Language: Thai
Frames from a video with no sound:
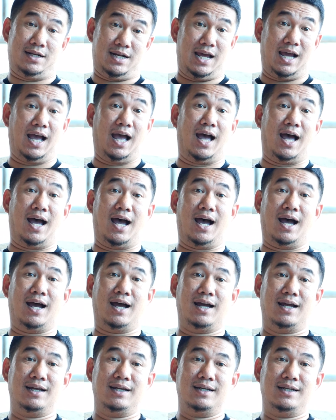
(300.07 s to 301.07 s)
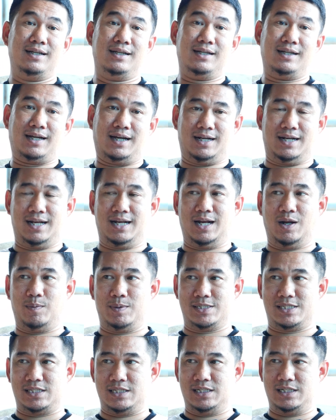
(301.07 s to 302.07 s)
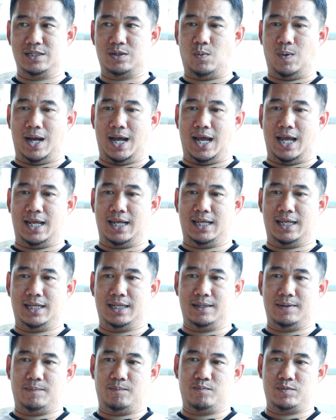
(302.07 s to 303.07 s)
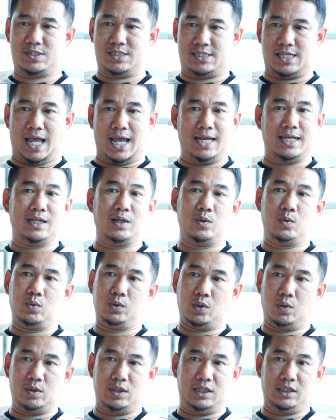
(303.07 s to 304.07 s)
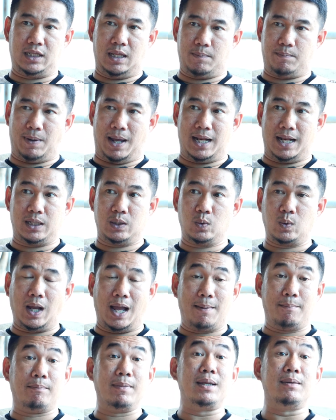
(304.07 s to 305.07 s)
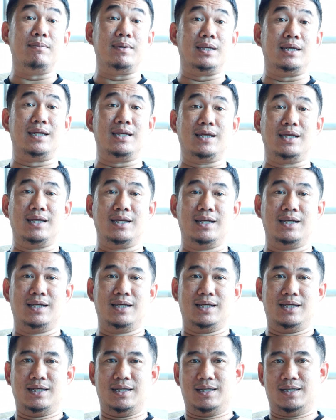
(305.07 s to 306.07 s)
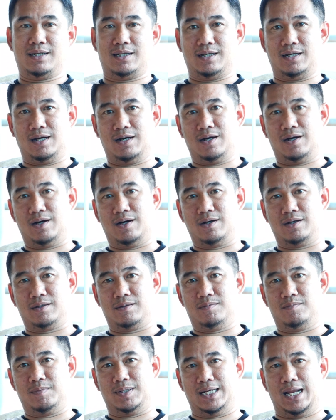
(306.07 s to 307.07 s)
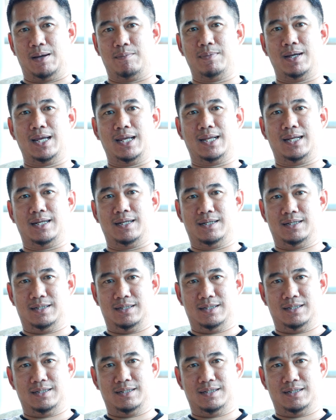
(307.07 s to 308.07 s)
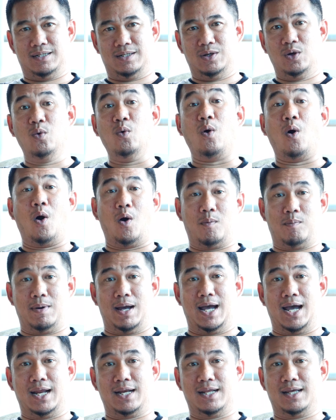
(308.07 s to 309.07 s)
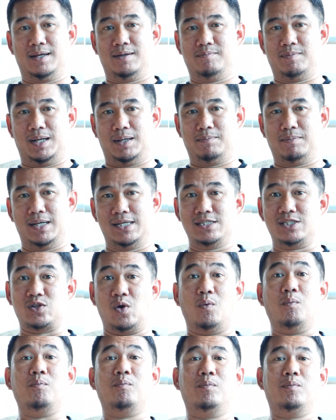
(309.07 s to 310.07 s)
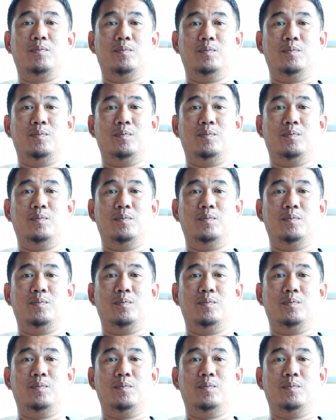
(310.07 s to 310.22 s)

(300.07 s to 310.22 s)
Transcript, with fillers: เกิดราคาอันนั้นเราไปซื้อควายไซส์เท่านู้นเท่านี้ แต่พันธุกรรมไม่มีก็มันทำให้ลูกออกมาเนี่ย มันไม่สม